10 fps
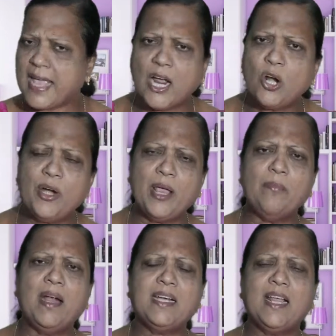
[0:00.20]
எங்களுடைய
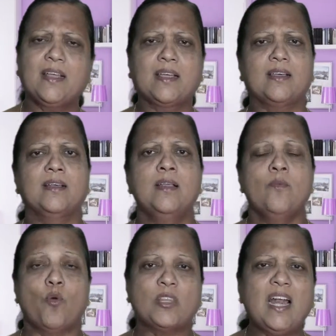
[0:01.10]
மீட்டிங்க்கு
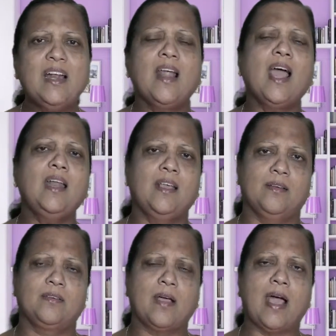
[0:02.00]
முதல் நாள்
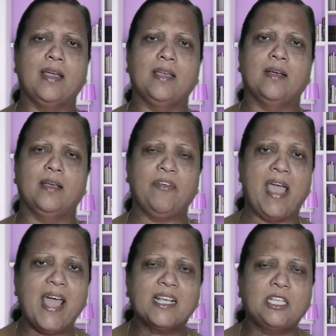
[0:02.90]

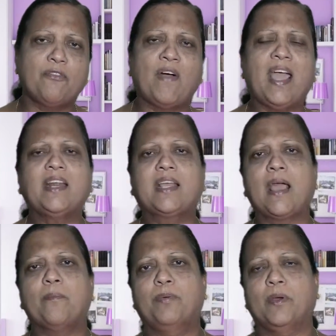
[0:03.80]
ஏஐசி ஃபயர்
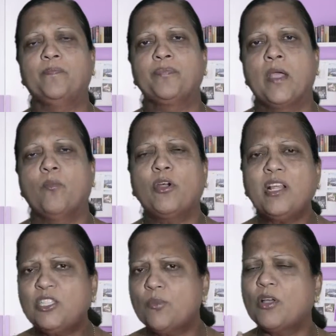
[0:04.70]
கேம்ப்
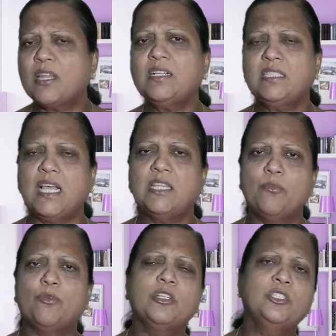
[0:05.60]
முடிஞ்சு முதல்
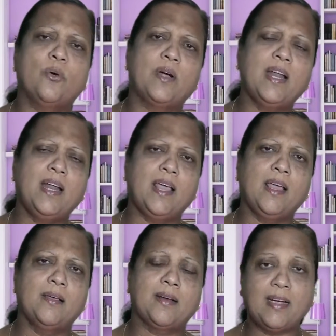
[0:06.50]
செய்தி முடிஞ்ச உடனே
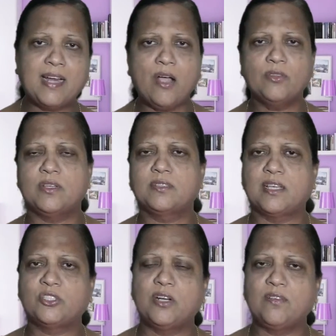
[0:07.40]
ரெண்டாவது
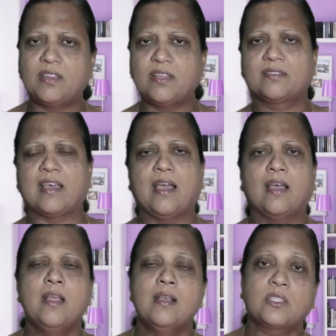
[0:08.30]
செஷன் வந்து சா
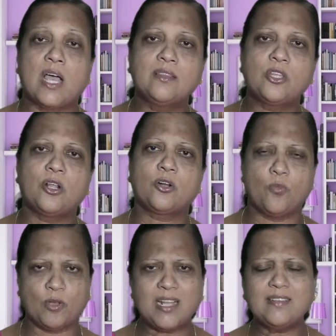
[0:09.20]
சாயந்தரம்
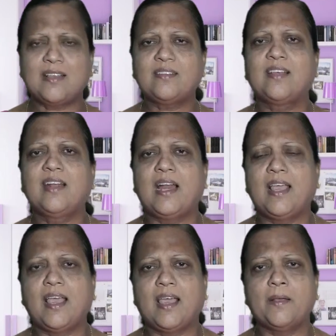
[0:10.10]
இருக்கும் முதல்
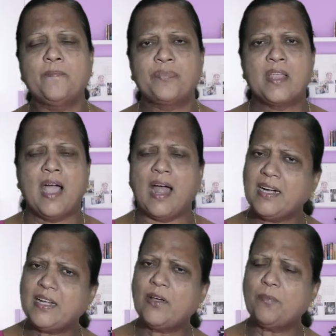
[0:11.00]
செஷன்லேயே
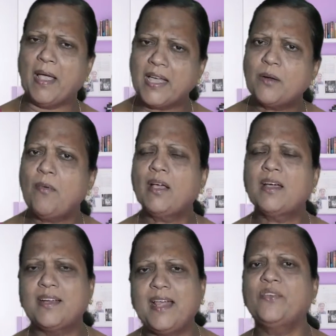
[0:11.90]
ஆண்டவர்
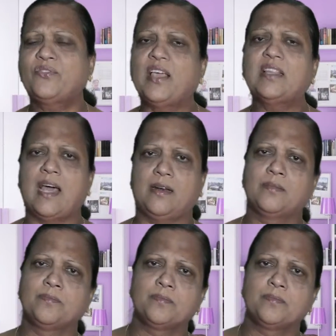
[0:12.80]
பயங்கரமாக கிரியை செய்தார்